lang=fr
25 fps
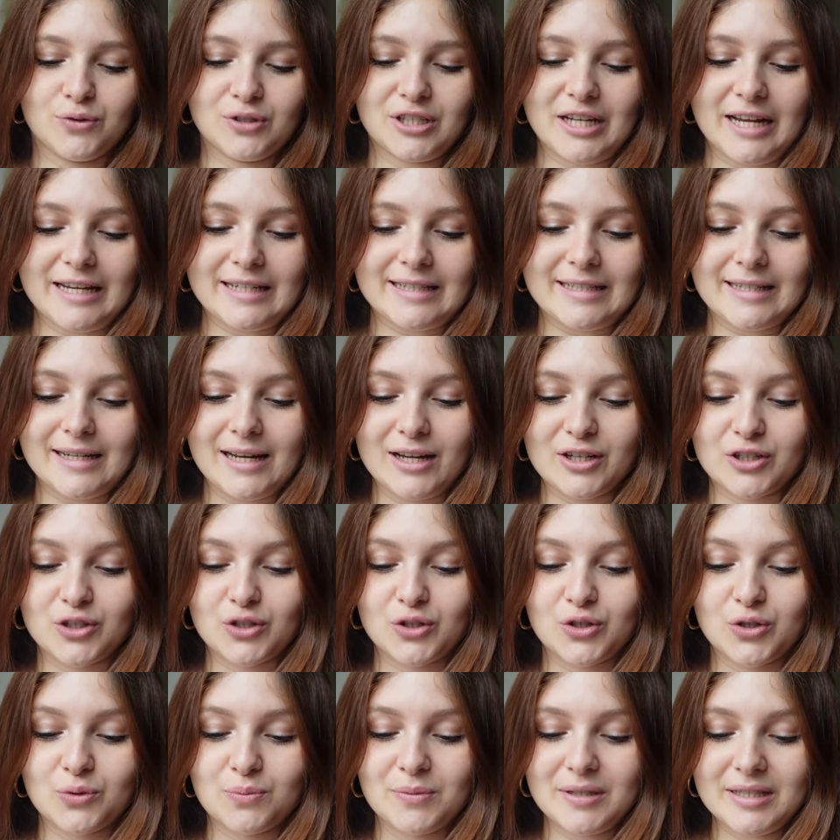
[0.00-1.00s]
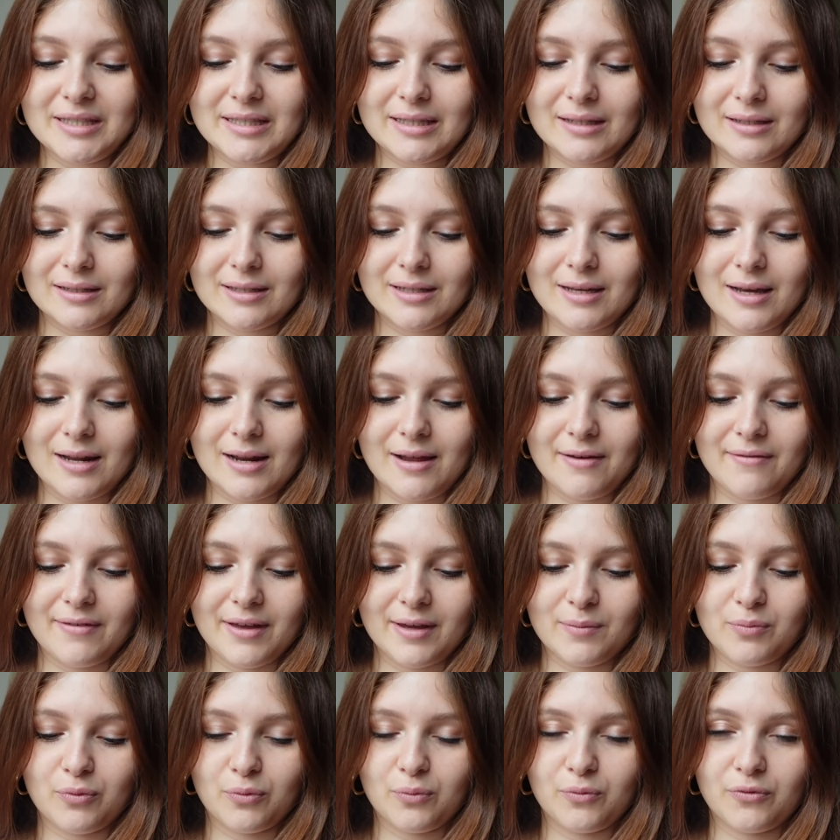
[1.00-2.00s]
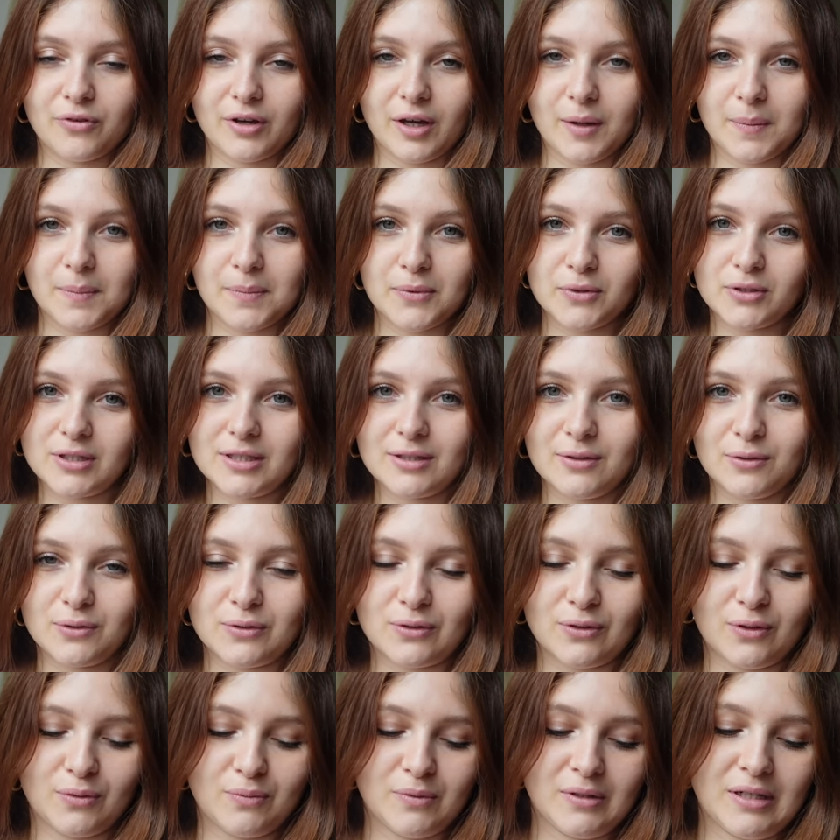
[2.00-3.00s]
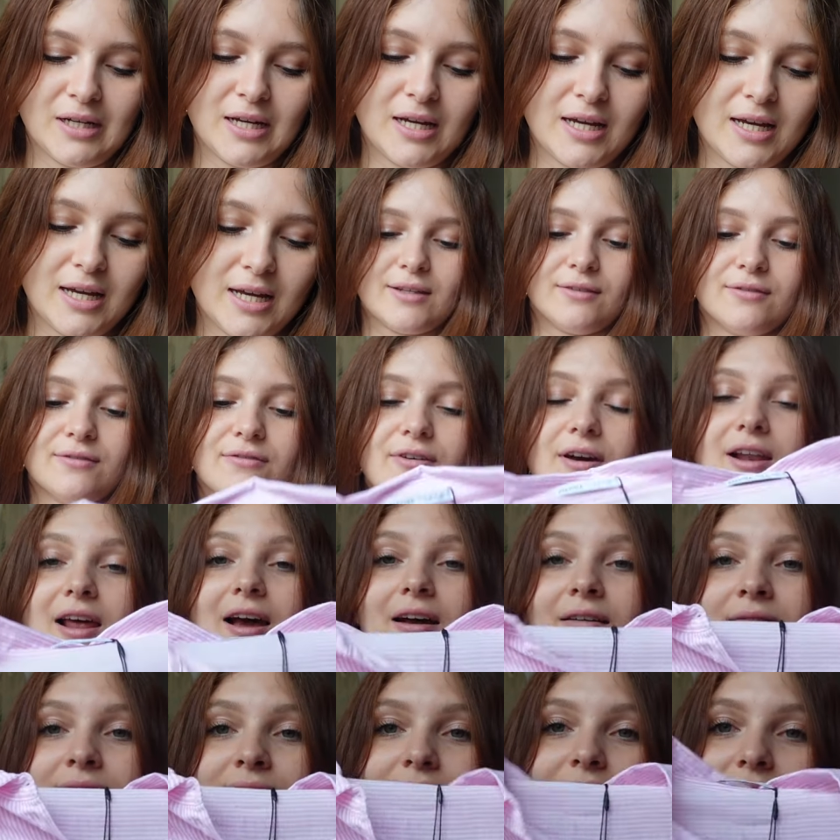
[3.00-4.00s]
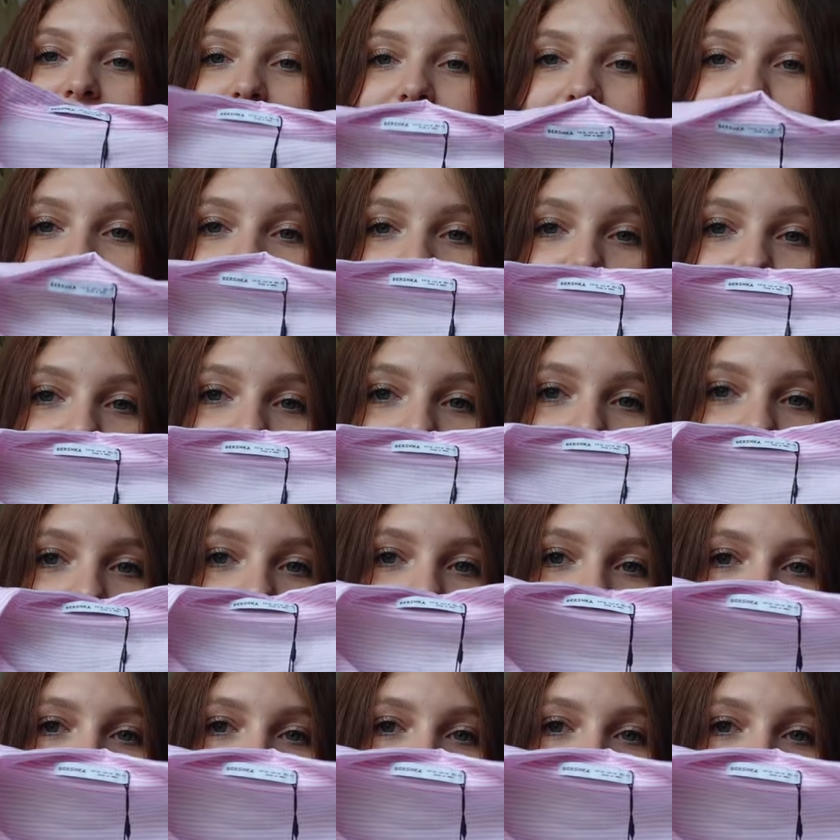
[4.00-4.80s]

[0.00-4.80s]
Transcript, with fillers: coup j'ai acheté la chemise qui allait avec pour me faire un petit ensemble. Et donc voilà du coup, petite